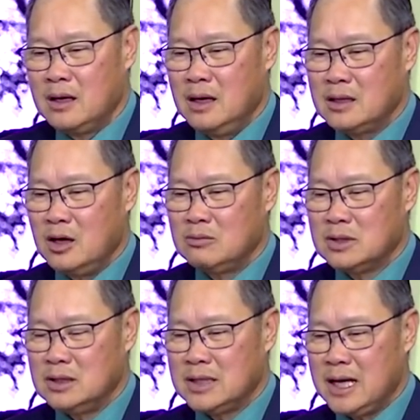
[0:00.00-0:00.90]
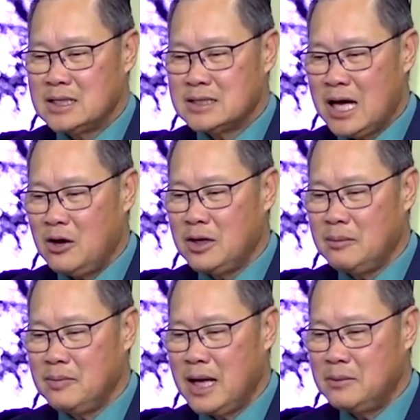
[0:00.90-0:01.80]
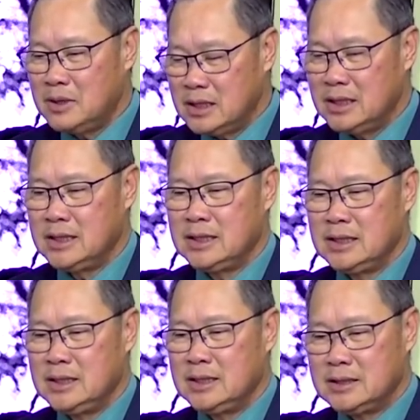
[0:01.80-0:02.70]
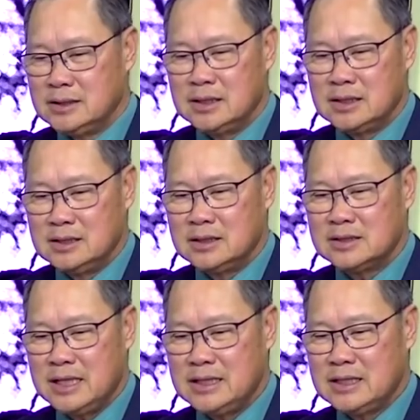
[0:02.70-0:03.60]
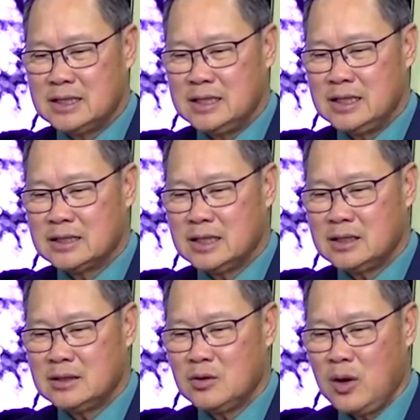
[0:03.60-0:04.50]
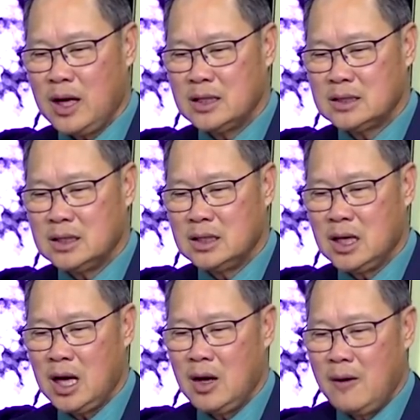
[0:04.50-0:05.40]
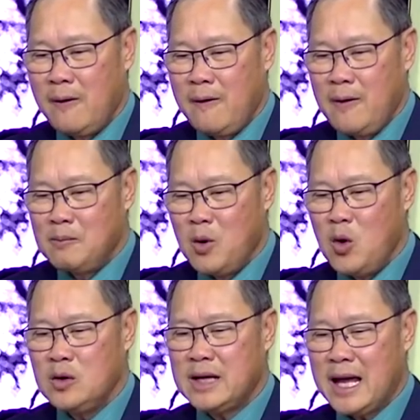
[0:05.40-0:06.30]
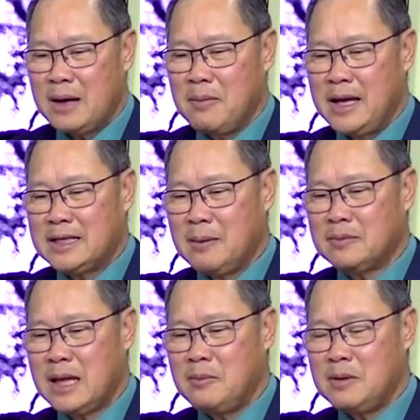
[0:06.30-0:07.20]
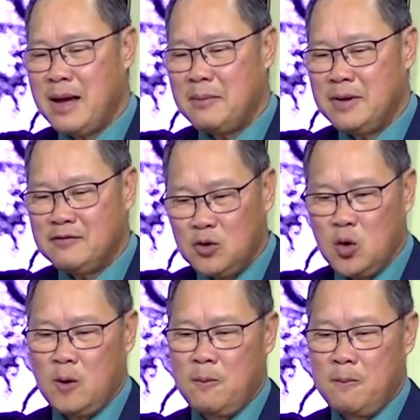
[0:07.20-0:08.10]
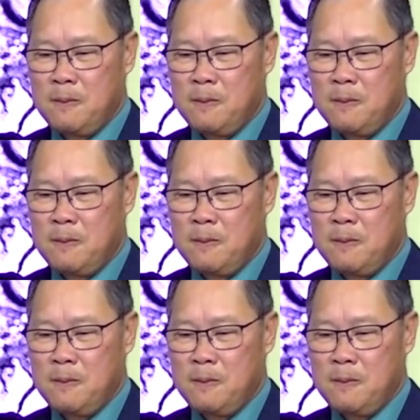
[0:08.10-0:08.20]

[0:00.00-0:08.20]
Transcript: khởi công từ tháng 6 năm 20 trường được xây dựng trên diện tích khoảng chừng 4.783 à, m2